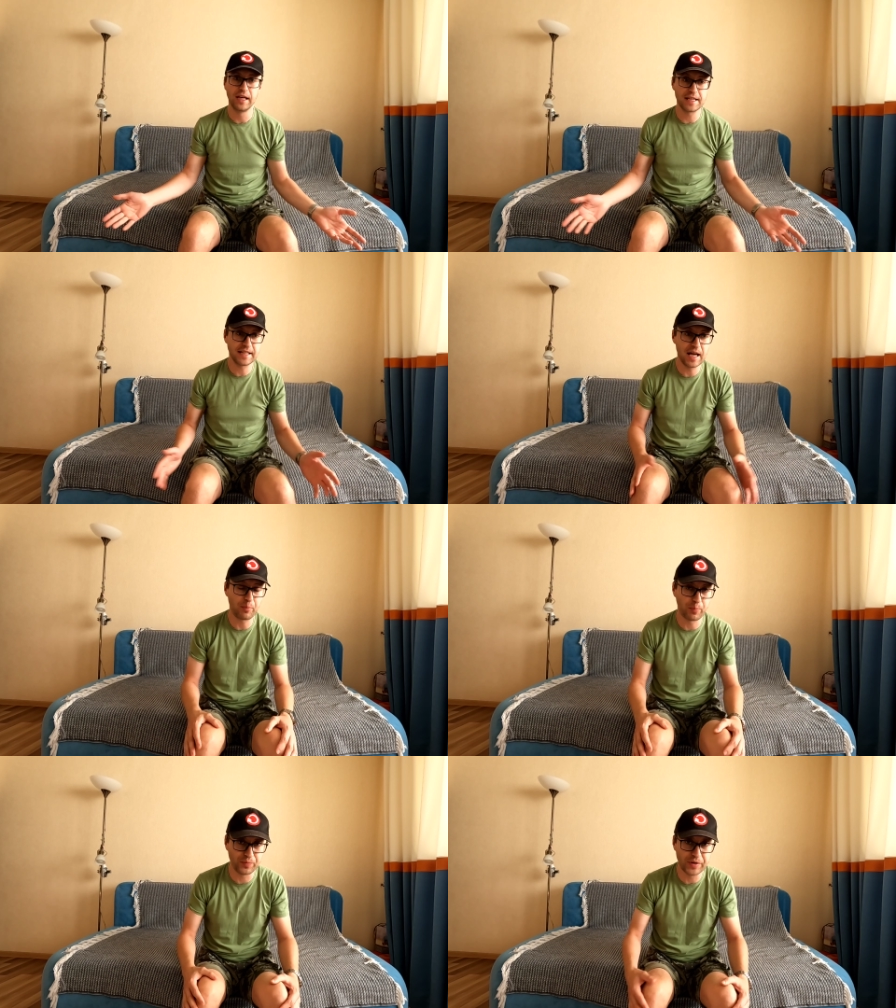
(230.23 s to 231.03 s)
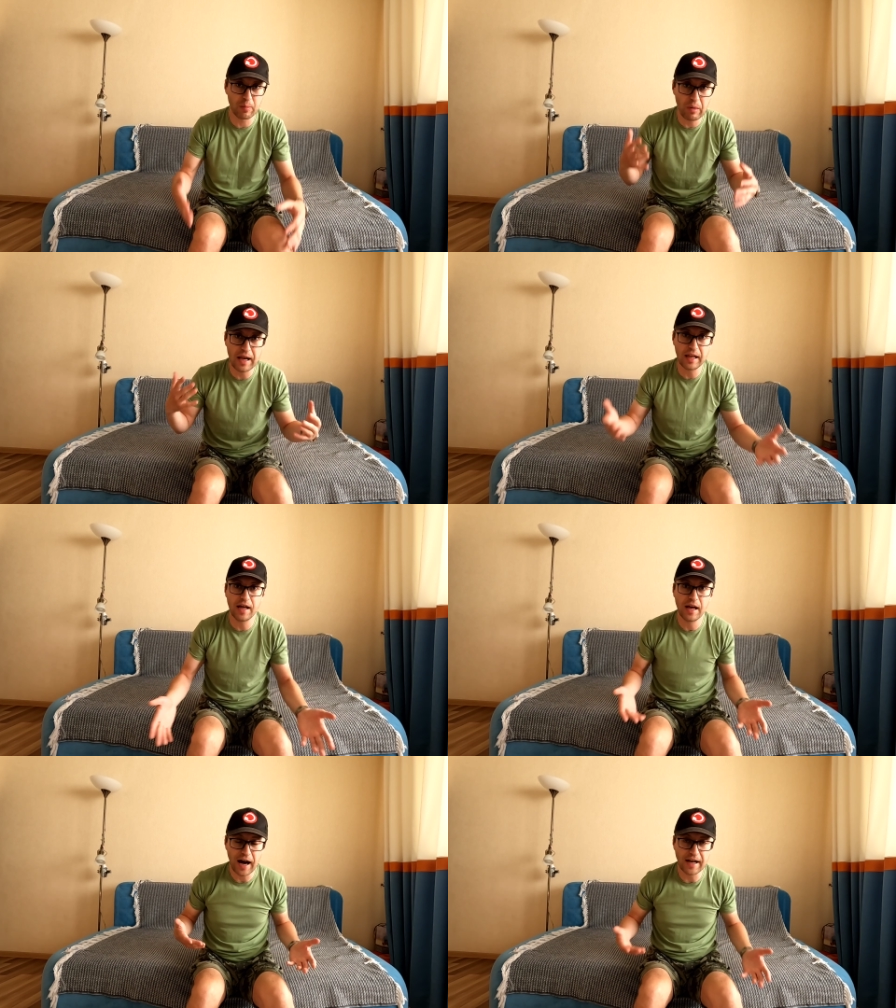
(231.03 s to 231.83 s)
Если я
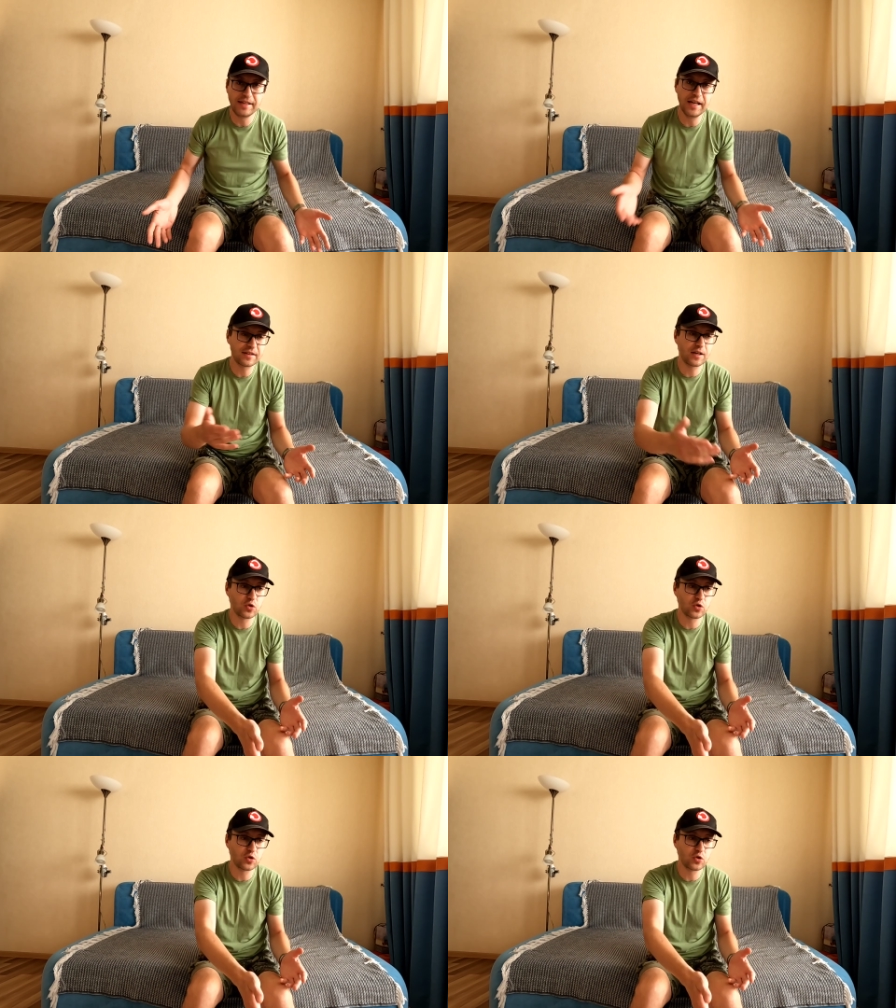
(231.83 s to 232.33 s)
нормально одет,